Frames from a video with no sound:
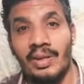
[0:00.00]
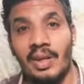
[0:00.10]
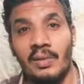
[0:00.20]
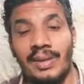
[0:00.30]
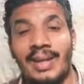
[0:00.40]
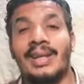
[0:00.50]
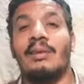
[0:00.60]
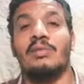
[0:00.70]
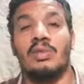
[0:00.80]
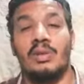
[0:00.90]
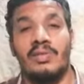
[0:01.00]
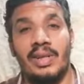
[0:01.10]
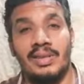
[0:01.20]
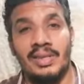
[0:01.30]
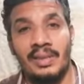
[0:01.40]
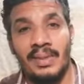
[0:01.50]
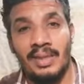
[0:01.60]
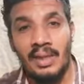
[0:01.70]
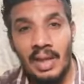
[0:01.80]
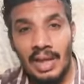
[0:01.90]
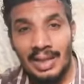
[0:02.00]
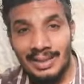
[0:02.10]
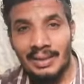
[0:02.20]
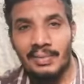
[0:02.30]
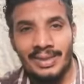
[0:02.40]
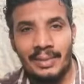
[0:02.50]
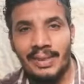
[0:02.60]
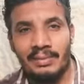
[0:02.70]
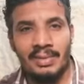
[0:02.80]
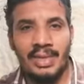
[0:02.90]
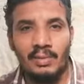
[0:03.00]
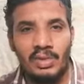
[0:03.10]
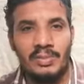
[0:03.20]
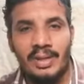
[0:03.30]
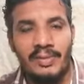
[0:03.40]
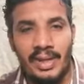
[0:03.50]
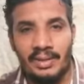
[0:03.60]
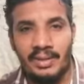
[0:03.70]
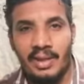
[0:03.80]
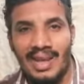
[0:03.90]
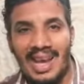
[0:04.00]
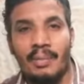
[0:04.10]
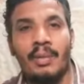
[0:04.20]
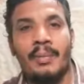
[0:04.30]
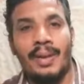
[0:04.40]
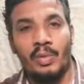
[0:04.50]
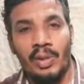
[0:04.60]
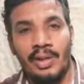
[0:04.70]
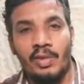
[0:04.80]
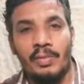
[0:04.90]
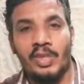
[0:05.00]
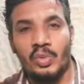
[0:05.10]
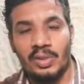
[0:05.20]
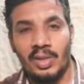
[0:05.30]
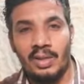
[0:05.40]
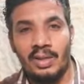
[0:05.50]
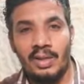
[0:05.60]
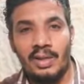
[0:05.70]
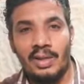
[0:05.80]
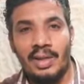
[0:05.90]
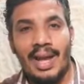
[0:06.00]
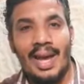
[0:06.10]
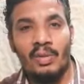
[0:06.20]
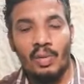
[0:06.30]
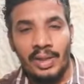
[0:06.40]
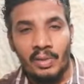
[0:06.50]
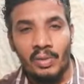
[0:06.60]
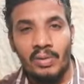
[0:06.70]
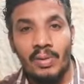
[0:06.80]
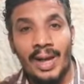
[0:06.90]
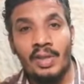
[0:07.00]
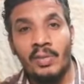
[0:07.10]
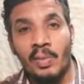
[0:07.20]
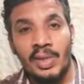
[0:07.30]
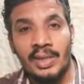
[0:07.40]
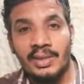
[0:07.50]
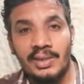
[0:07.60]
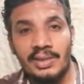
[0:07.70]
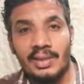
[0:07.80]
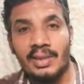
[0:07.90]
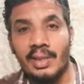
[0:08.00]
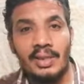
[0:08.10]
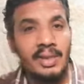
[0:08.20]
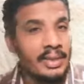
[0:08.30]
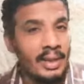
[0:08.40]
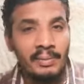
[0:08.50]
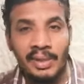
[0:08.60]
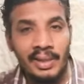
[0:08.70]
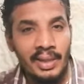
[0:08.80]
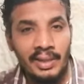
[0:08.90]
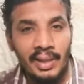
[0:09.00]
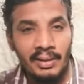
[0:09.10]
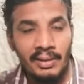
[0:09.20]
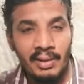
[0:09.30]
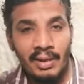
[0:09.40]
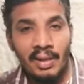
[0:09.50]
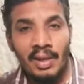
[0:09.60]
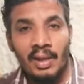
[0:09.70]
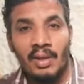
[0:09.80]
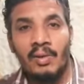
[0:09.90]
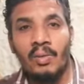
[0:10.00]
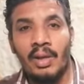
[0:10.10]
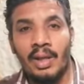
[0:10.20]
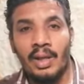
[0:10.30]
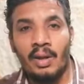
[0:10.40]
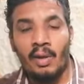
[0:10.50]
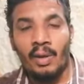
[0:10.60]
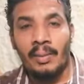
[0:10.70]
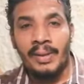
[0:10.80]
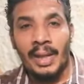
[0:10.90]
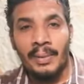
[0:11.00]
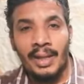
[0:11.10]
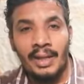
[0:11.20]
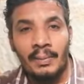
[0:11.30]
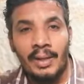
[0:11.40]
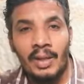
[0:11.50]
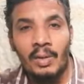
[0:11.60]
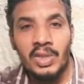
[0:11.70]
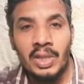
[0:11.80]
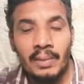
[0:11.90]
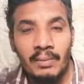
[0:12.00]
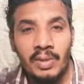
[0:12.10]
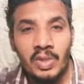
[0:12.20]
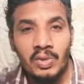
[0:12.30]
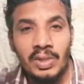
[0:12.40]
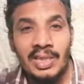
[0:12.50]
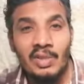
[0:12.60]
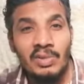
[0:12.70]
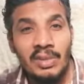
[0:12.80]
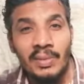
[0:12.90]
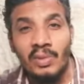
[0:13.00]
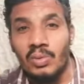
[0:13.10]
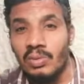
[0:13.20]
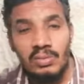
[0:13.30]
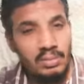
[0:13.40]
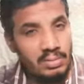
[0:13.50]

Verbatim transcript: الفرقه او بيرجع مستوى الفرقه زي زمان زي مش زمان زي الموسم اللي فات قبل ما يبيع دوهيرتي ويبيع جوتا عنده نيتو عنده بودنس الاثنين جامدين جدا والراجل بتاع باك اليمين اللي هو اشترى من برشلونه نيسون سيميدو